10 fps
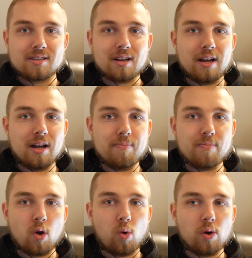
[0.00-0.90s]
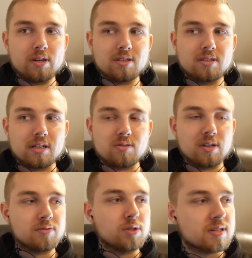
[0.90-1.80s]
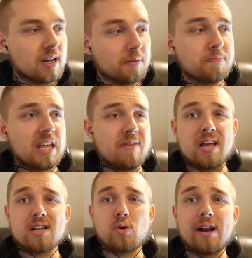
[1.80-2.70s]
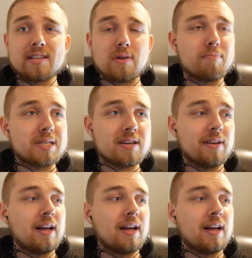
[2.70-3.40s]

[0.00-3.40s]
Ähm, und deswegen würde ich sagen, gehen wir den Trailer jetzt mal ein bisschen